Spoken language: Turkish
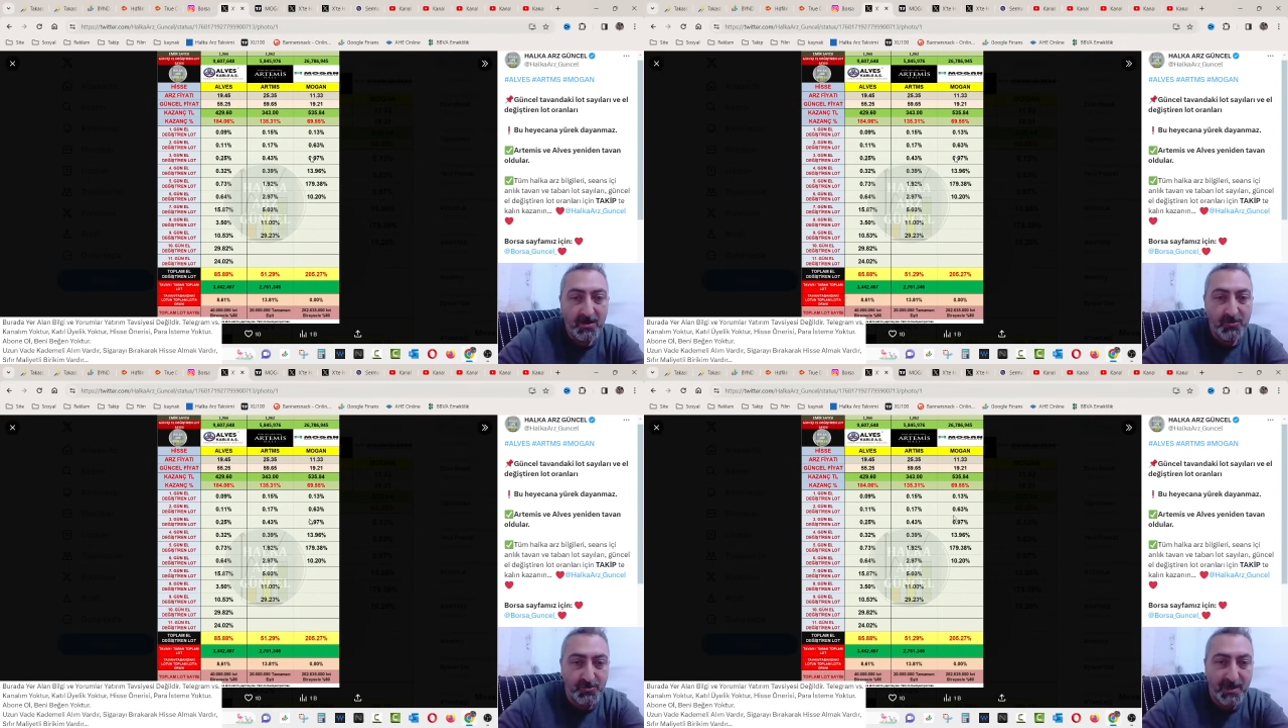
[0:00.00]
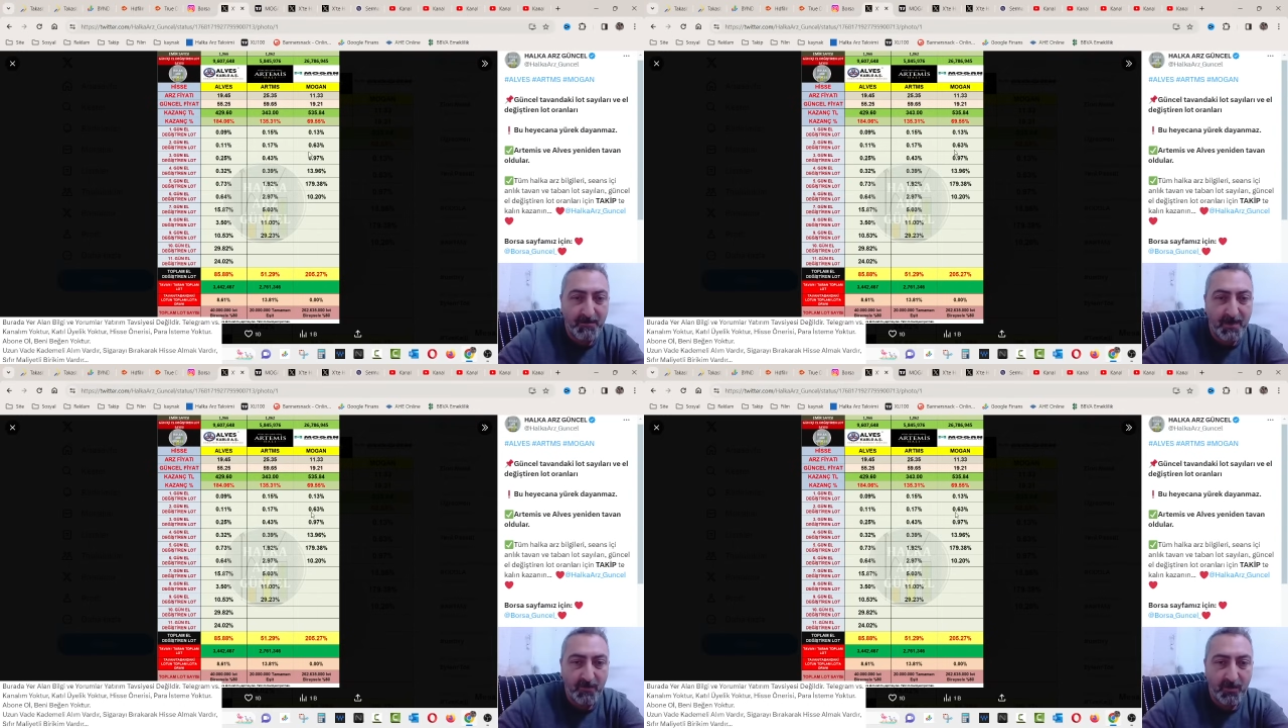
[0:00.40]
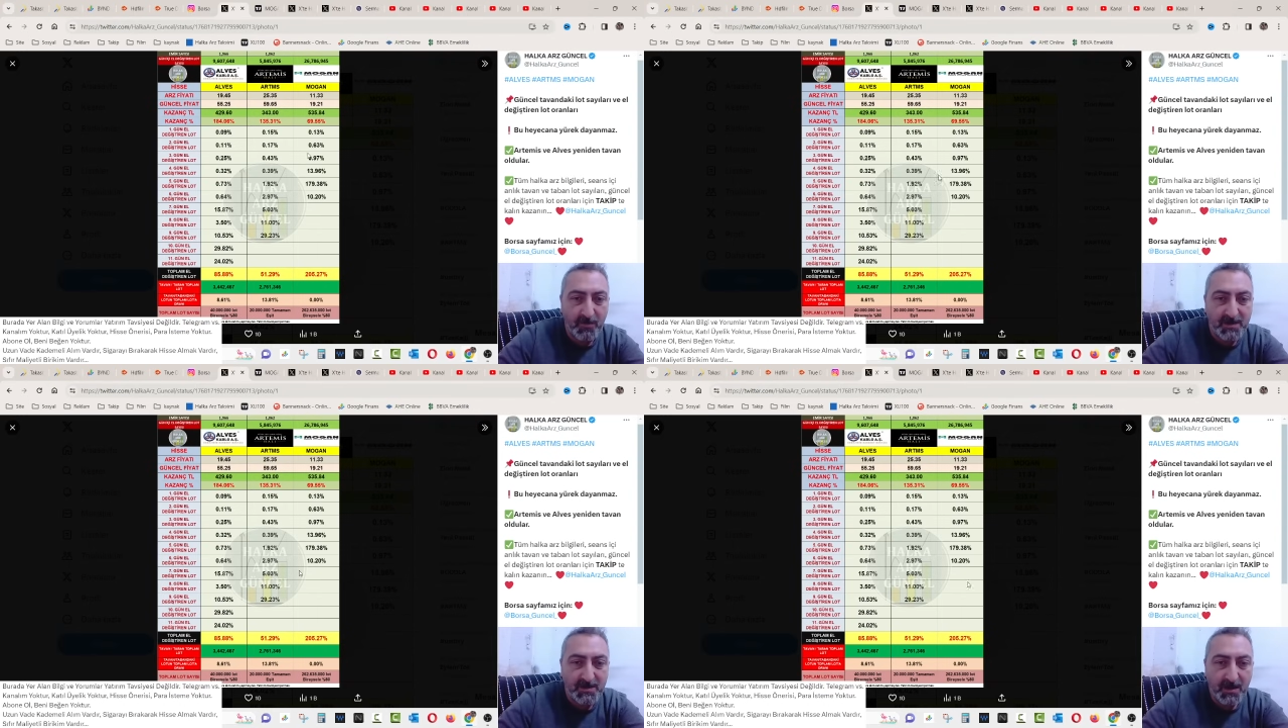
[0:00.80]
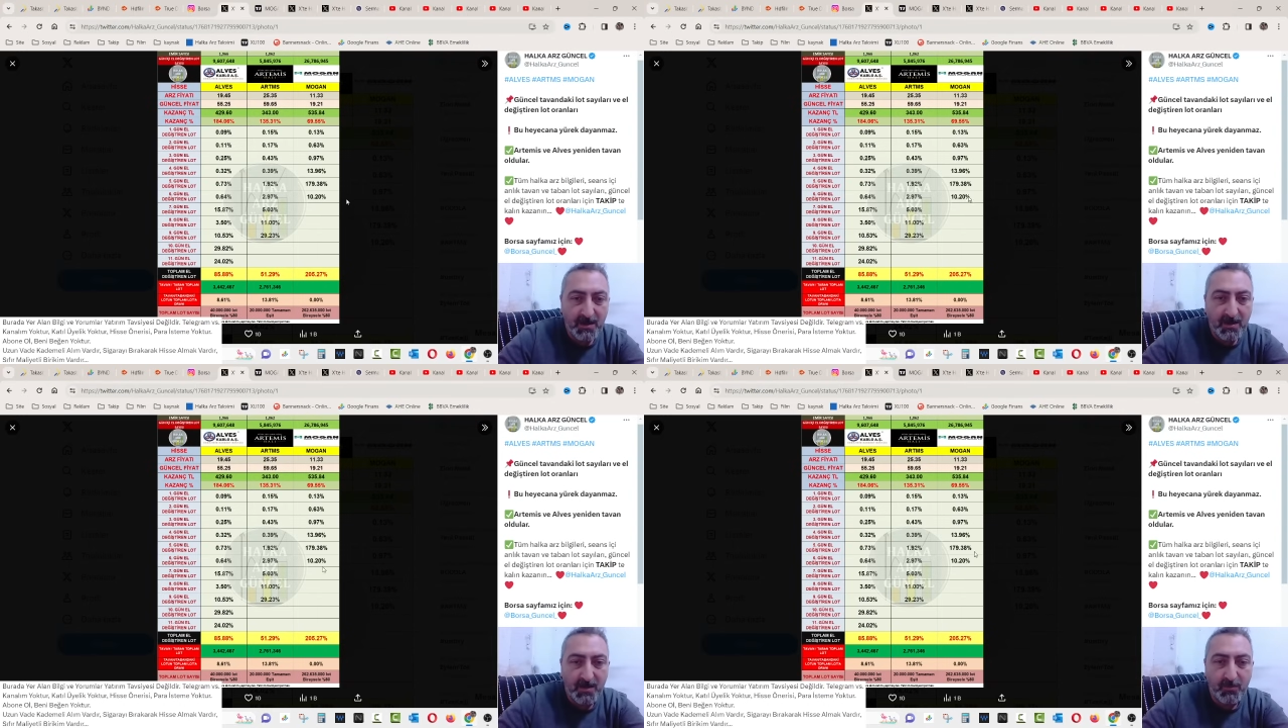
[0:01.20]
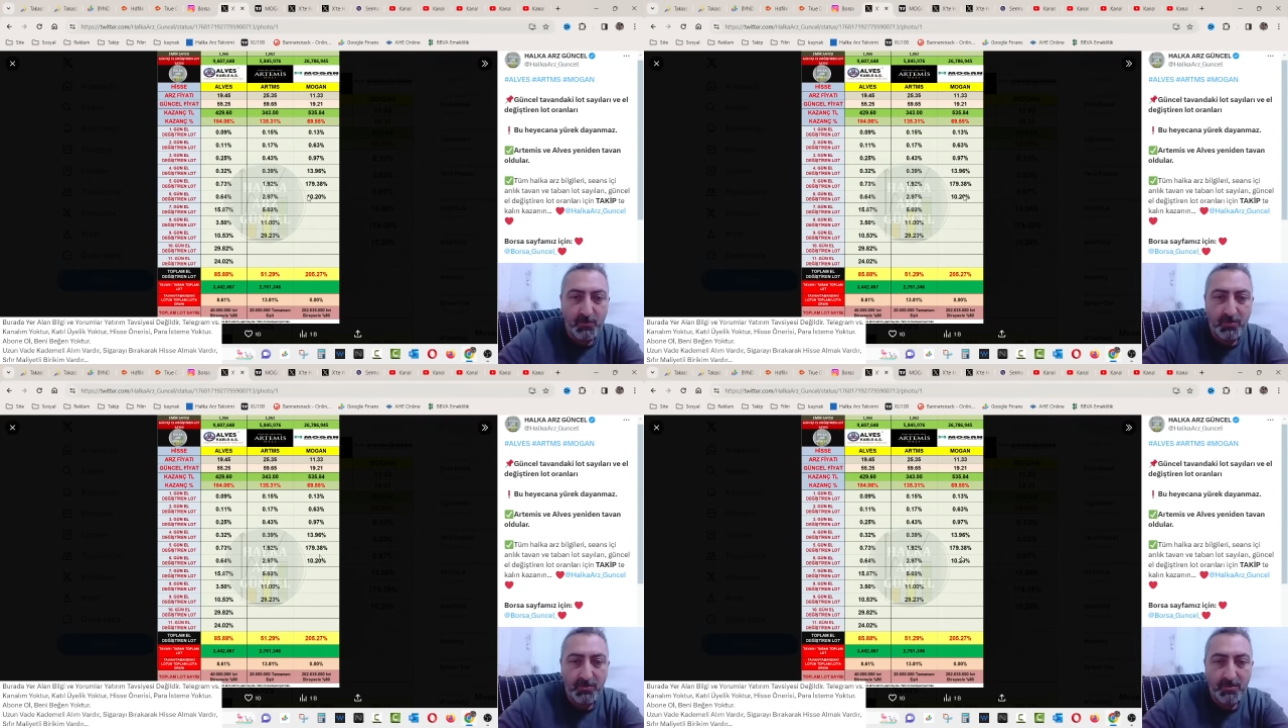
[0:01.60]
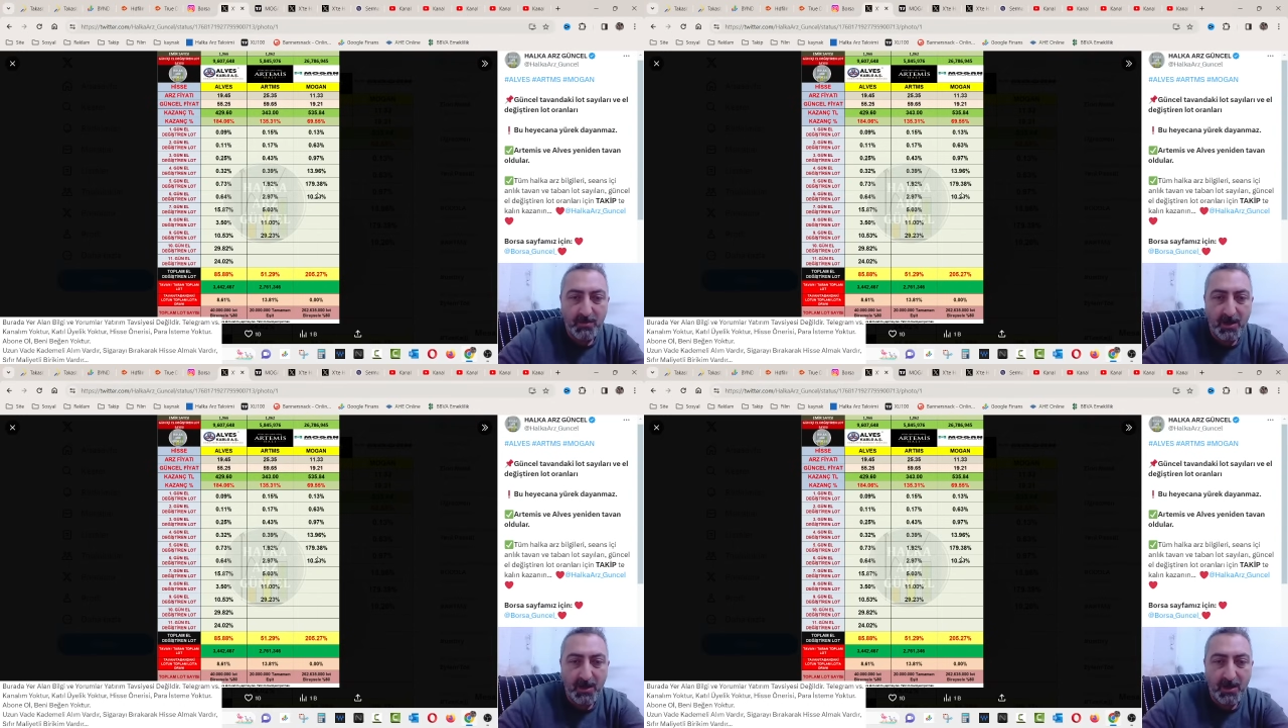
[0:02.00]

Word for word: Güzel performans. Yani bugün